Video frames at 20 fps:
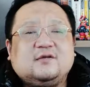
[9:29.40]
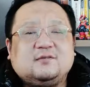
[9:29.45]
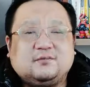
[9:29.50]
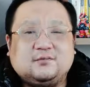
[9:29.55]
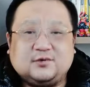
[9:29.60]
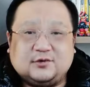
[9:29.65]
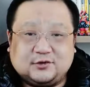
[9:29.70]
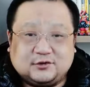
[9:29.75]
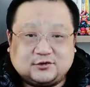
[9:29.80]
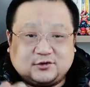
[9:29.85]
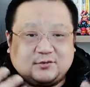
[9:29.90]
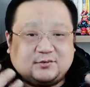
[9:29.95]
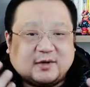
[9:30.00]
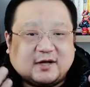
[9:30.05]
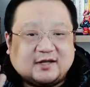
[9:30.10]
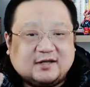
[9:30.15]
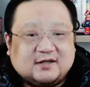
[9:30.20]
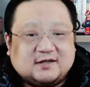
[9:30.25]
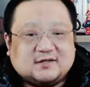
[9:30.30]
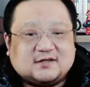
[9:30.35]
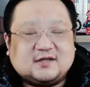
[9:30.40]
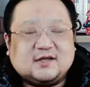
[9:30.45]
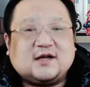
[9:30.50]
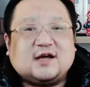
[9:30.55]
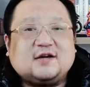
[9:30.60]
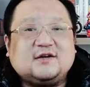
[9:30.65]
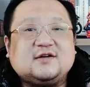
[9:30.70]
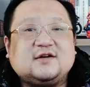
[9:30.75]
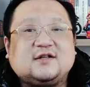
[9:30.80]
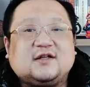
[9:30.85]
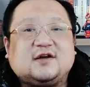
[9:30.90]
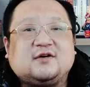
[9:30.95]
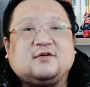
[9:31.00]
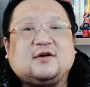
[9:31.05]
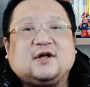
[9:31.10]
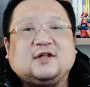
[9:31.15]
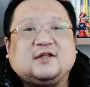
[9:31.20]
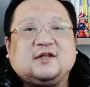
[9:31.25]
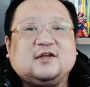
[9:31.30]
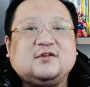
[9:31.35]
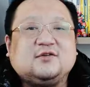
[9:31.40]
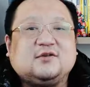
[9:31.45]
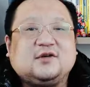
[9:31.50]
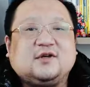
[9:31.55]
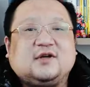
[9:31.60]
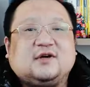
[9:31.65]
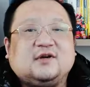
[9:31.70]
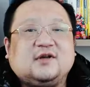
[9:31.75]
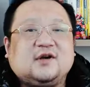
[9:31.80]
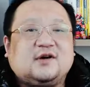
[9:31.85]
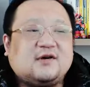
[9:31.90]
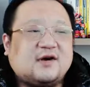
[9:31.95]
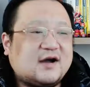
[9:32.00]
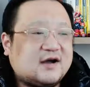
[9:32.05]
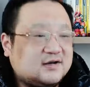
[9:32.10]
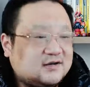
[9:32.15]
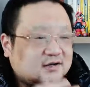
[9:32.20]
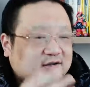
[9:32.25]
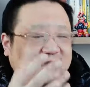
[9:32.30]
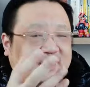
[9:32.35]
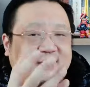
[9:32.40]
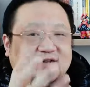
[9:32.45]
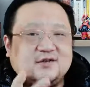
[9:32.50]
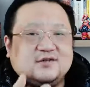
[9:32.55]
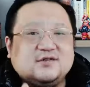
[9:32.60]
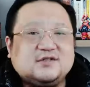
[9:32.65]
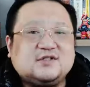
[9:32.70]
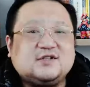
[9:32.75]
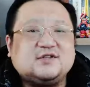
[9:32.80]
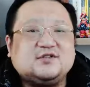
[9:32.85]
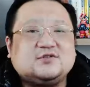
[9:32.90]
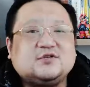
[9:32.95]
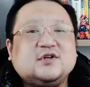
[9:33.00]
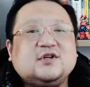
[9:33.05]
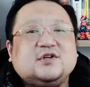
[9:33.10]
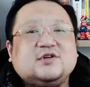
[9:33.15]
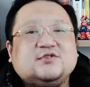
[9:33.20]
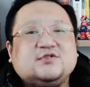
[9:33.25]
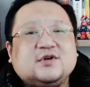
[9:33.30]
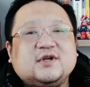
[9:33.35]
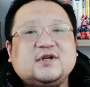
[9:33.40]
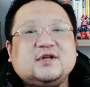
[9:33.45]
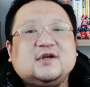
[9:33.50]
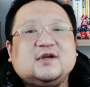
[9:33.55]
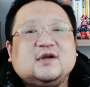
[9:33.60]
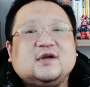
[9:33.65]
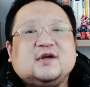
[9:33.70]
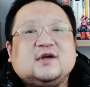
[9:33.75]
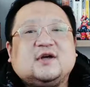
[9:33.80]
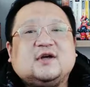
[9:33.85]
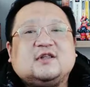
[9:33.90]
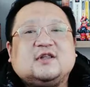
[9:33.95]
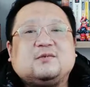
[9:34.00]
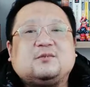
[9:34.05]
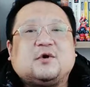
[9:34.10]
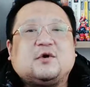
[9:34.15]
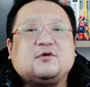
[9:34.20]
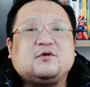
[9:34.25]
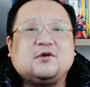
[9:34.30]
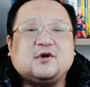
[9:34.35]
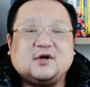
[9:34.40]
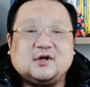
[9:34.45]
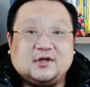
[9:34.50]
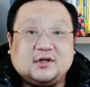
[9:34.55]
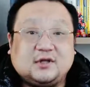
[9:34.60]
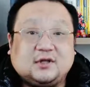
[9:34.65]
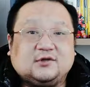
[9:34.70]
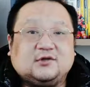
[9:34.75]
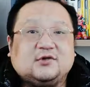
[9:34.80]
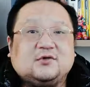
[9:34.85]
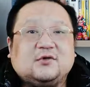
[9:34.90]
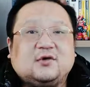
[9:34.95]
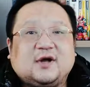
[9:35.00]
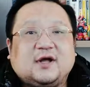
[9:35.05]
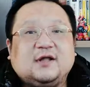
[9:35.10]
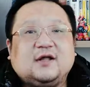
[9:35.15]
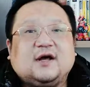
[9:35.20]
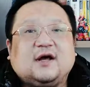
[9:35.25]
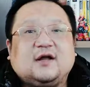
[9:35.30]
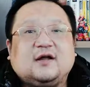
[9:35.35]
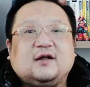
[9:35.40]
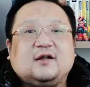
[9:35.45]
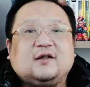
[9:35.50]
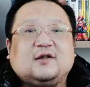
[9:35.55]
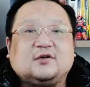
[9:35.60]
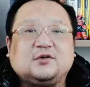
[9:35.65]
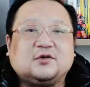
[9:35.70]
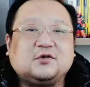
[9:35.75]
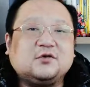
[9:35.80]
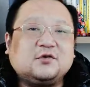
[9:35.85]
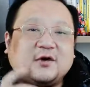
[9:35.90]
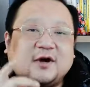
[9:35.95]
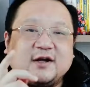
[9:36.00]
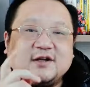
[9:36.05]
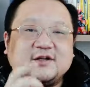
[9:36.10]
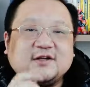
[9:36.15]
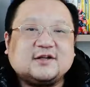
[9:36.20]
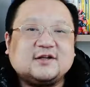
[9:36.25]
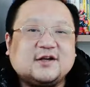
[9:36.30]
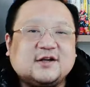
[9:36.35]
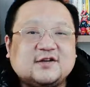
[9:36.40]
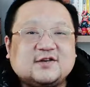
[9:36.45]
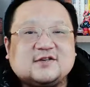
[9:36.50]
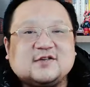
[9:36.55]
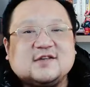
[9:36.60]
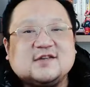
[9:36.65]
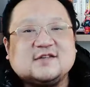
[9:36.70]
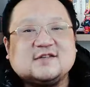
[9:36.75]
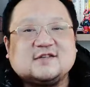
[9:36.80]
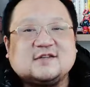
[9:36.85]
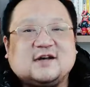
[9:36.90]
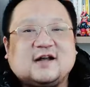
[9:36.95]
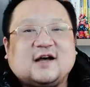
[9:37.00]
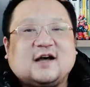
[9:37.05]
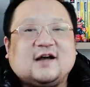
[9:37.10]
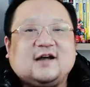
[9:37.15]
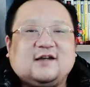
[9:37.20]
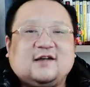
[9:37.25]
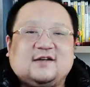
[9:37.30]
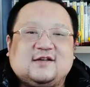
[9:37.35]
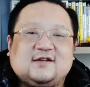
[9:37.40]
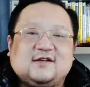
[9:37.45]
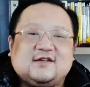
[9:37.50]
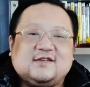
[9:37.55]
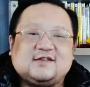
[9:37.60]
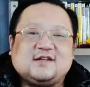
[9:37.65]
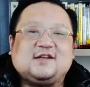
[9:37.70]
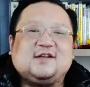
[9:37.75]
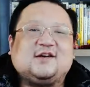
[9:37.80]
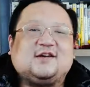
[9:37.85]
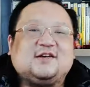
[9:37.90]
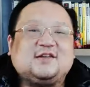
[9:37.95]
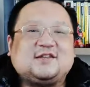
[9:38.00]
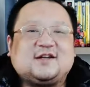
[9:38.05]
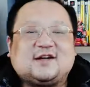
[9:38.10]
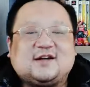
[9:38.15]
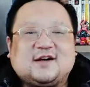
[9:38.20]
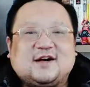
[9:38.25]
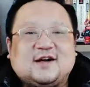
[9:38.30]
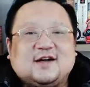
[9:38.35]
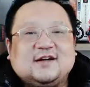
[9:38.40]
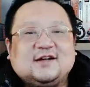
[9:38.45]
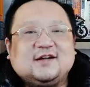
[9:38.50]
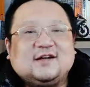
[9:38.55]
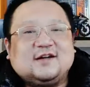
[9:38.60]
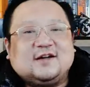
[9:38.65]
比如说，把一些啊热点话题多聊聊啊，热点游戏追一追，那包括老头环啊，老头环这个也有意思了啊，闲聊一下啊。